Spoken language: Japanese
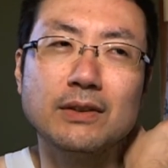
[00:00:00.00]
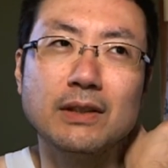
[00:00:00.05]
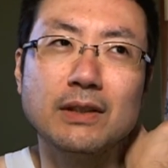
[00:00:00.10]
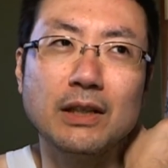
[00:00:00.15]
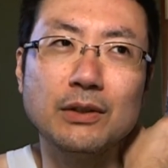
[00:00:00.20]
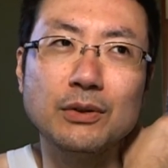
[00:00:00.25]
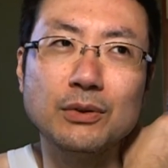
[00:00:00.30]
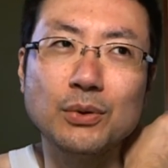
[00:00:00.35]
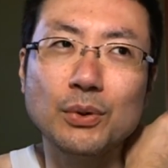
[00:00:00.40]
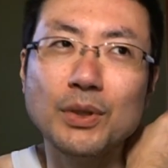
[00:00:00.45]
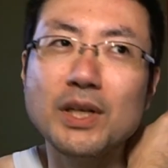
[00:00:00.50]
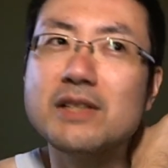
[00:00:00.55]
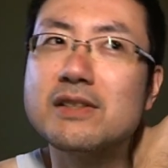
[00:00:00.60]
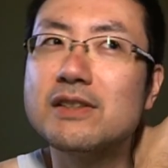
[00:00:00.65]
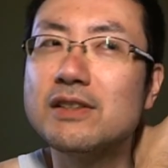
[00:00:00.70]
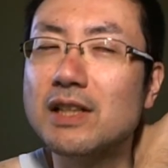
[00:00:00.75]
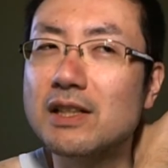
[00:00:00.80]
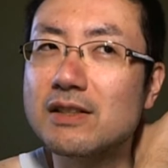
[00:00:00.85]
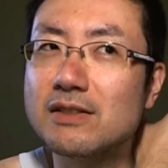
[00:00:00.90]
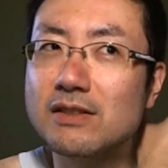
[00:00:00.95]
あの
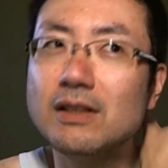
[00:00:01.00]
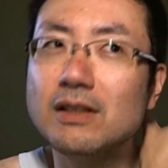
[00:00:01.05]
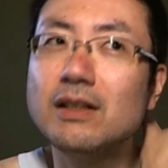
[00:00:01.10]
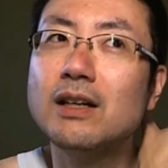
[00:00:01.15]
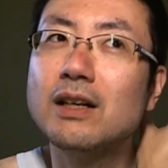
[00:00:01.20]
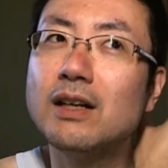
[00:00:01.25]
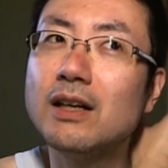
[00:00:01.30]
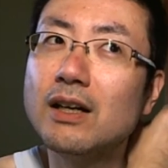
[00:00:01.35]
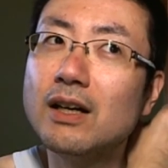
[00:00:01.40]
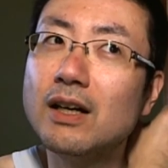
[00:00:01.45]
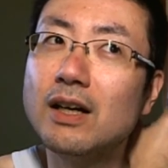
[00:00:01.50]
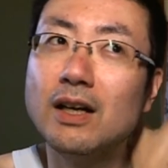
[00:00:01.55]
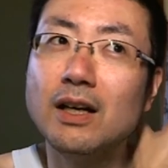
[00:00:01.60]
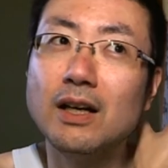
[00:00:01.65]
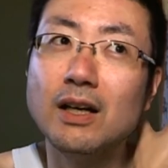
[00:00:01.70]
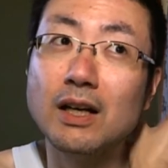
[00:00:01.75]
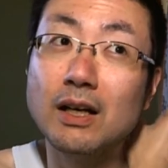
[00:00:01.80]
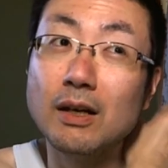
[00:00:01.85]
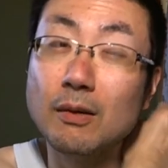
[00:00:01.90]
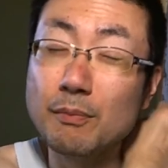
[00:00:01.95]
ドレスってやつ
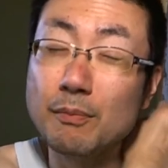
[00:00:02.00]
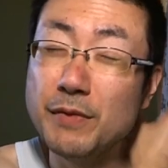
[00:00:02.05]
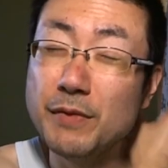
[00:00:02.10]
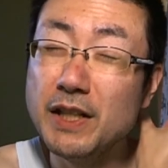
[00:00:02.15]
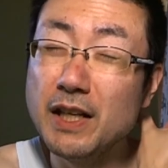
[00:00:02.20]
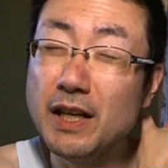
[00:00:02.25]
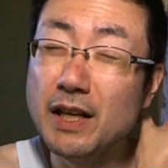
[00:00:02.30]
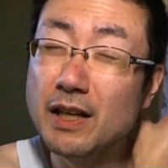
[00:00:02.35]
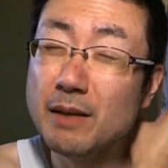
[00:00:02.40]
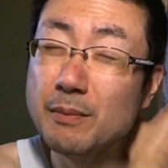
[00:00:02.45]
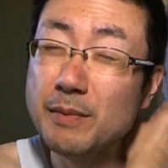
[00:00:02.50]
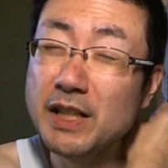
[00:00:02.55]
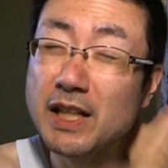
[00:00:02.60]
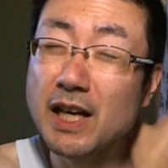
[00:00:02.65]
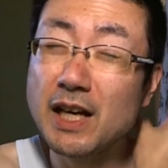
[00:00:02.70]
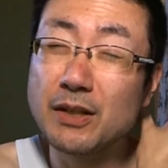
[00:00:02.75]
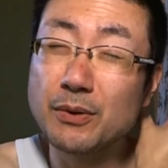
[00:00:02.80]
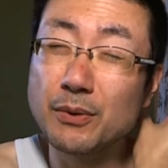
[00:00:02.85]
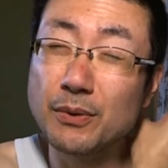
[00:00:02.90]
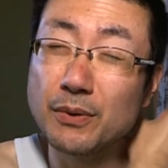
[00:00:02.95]
見えな見
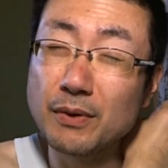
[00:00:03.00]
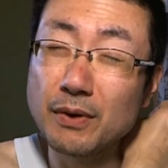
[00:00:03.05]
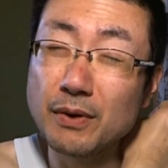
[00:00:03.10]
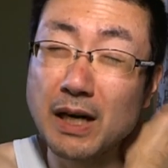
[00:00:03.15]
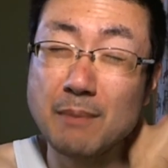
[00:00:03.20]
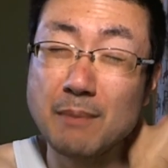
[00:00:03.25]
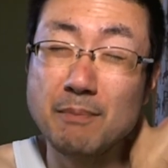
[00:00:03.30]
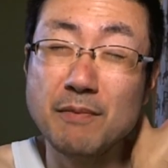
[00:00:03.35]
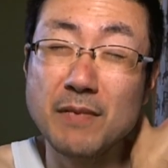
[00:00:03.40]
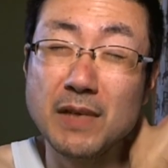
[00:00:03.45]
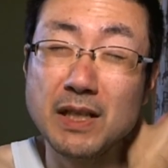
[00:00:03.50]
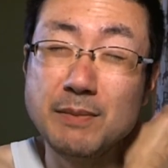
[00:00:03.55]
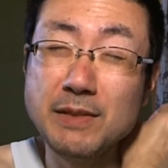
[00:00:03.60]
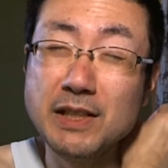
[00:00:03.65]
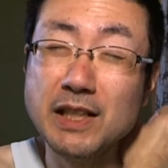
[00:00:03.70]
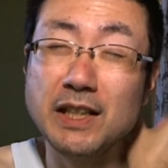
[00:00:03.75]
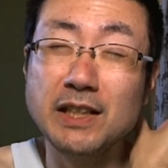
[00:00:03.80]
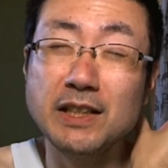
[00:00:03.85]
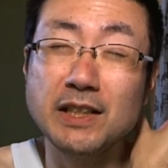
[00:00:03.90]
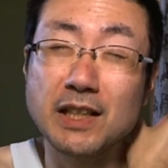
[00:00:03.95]
ないよあんまり見
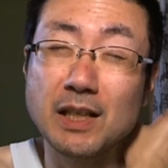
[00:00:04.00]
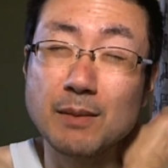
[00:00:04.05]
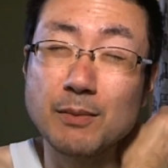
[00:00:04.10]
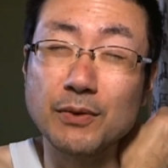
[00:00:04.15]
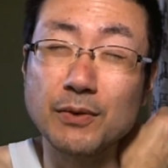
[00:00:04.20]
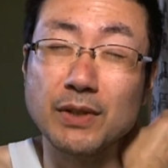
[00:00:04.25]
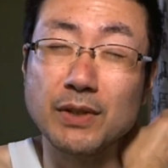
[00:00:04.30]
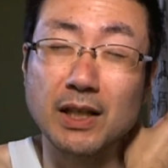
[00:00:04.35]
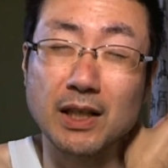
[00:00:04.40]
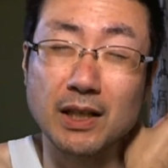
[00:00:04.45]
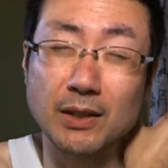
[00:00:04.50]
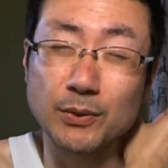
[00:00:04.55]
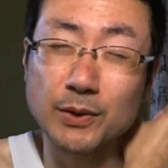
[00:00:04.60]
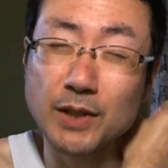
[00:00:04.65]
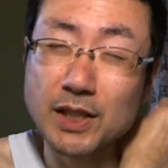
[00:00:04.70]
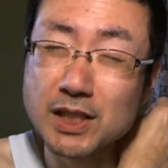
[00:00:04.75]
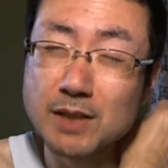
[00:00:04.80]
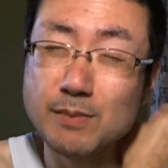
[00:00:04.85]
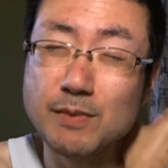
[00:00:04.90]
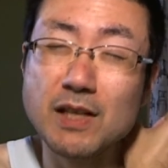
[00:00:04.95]
慣れてないもんだから
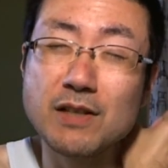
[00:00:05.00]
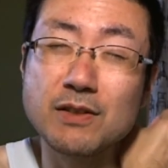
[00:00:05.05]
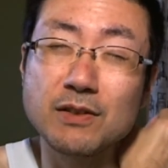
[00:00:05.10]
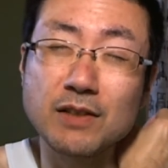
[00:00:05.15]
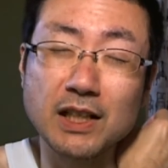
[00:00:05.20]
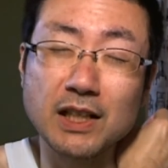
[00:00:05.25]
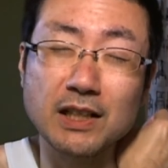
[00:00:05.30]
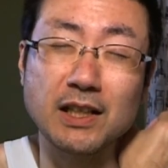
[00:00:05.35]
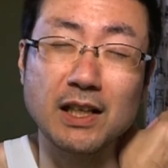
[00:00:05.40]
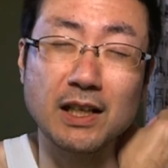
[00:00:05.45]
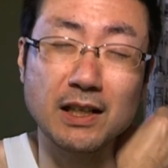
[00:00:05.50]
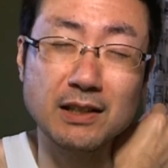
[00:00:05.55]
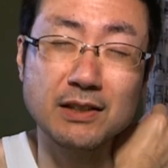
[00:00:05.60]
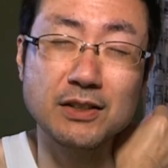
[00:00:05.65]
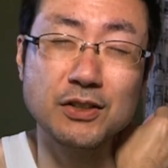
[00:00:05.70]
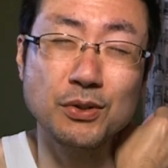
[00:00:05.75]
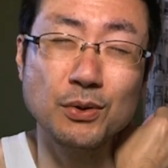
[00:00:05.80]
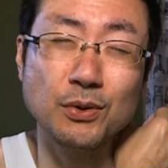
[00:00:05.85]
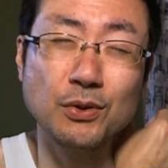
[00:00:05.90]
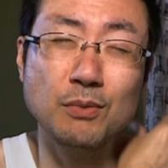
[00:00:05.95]
同じに見えるの大体
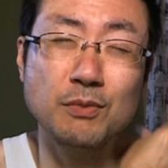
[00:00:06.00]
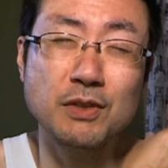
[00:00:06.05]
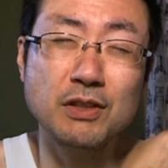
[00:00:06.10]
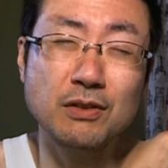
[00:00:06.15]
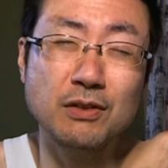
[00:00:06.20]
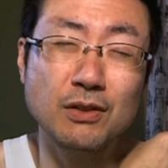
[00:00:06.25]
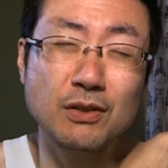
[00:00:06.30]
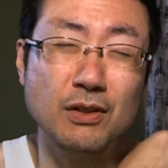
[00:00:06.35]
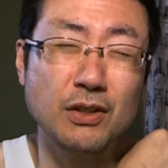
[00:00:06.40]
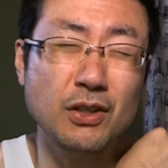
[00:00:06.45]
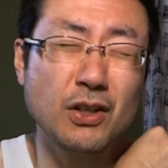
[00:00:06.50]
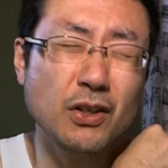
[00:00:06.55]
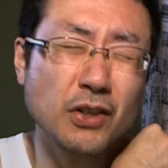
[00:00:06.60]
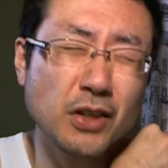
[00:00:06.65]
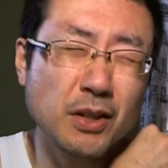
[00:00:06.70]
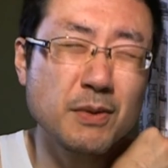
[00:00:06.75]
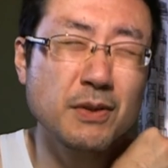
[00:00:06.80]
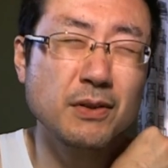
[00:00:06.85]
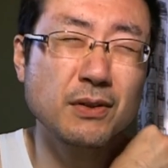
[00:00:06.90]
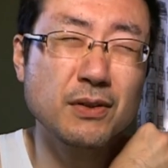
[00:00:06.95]
ちょっと見るとよーっ
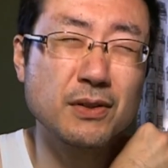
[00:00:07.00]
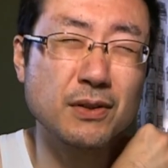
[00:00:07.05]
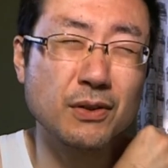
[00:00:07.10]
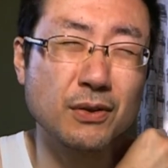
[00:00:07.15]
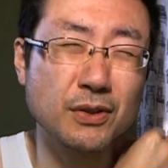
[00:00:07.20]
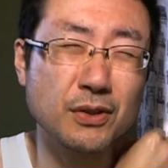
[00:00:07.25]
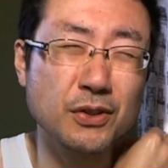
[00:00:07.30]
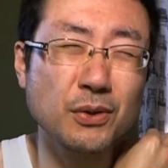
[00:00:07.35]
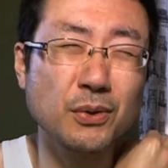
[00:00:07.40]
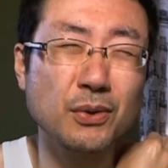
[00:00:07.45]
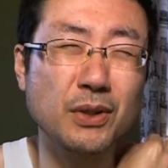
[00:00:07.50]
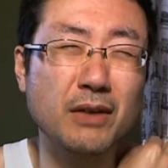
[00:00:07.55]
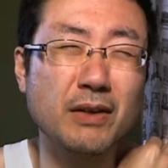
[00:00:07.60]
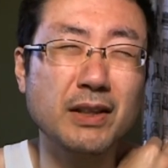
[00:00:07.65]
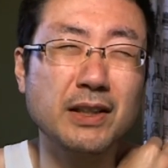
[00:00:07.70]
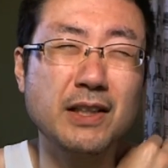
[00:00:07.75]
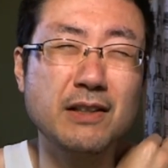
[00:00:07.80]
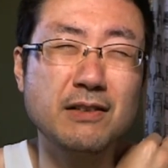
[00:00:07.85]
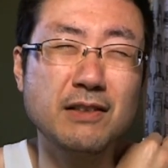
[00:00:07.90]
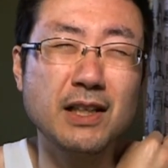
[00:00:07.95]
と見るとちょっと変
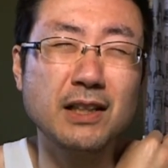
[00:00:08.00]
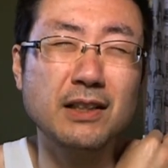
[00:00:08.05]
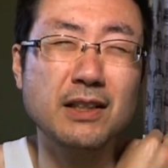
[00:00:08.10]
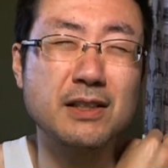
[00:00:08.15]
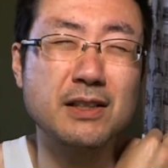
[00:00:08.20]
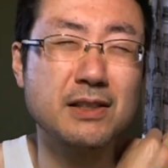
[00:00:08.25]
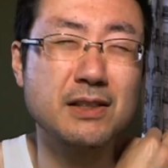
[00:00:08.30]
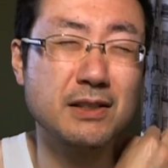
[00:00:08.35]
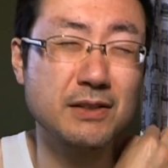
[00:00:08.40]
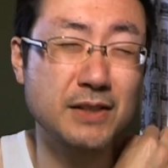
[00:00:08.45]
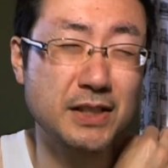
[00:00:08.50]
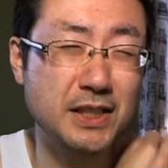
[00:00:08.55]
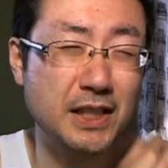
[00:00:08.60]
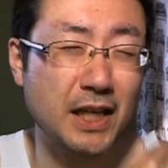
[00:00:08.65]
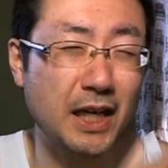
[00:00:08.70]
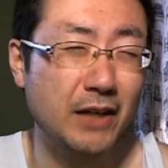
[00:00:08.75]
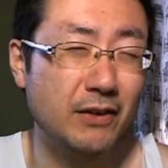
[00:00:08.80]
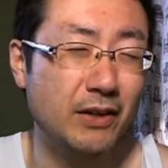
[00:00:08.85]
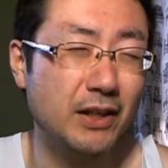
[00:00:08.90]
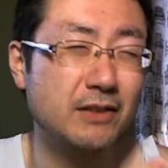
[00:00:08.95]
わってるなって
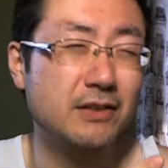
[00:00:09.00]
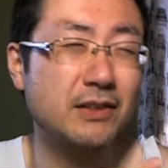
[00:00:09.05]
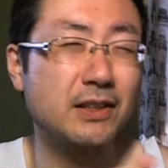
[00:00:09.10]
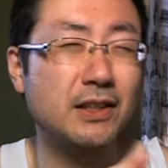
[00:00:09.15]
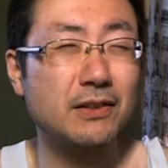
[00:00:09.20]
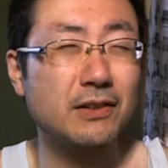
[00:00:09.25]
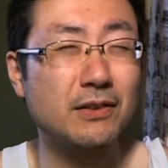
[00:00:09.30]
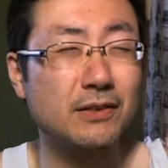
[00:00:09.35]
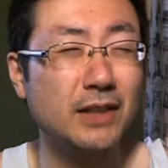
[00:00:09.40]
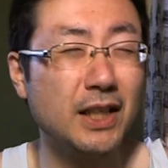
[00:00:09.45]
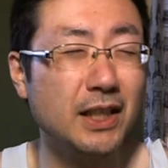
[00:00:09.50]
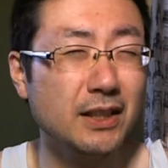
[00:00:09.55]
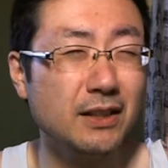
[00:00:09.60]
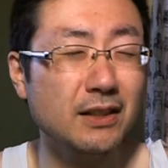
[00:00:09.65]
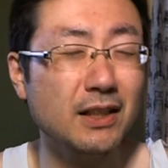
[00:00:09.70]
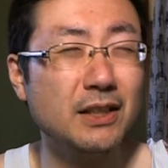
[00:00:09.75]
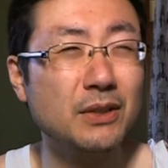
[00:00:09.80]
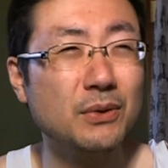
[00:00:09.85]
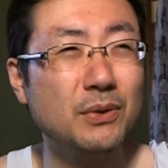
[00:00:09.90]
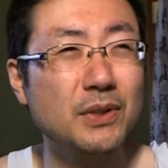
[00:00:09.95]
違いがわかるんだけど、大
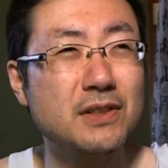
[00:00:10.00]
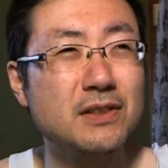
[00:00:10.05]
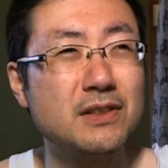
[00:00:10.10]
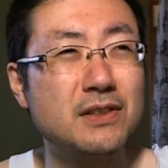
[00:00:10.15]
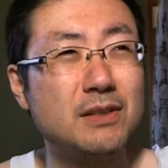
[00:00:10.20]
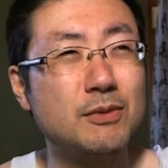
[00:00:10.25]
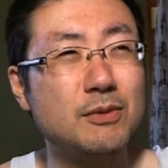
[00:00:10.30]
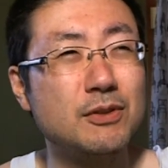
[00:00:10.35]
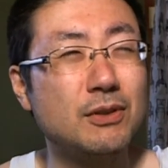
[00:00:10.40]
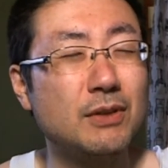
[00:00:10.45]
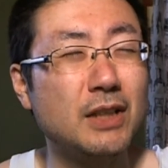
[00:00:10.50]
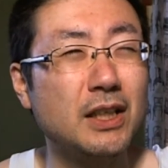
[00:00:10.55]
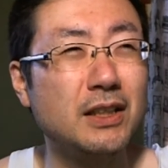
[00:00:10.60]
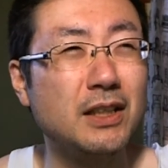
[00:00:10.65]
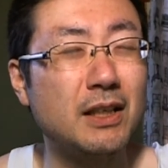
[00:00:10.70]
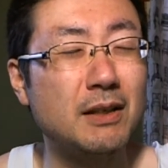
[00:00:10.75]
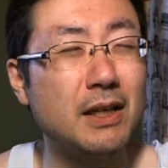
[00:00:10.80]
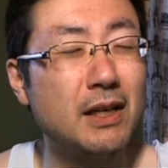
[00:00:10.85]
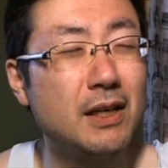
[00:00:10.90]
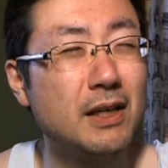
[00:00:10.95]
体ドレスって見ると、大
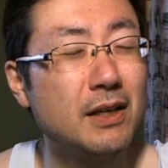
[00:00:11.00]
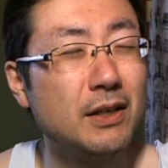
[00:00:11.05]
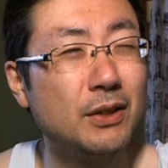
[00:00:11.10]
体